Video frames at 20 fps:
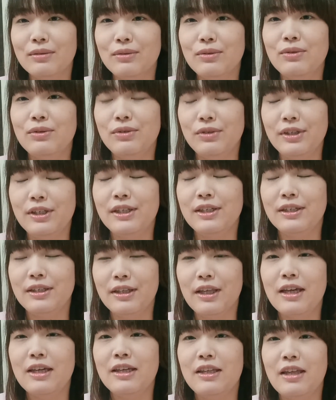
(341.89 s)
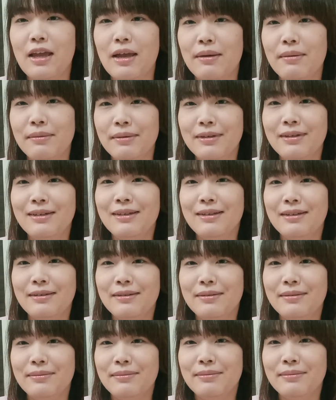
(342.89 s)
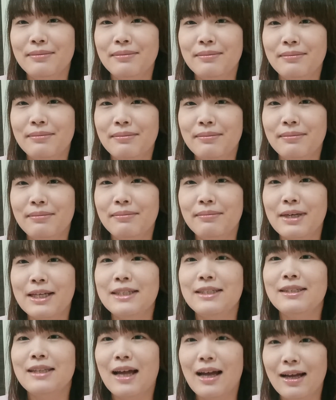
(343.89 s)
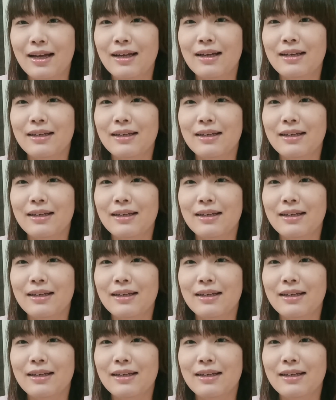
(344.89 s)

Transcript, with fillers: 通院できてました。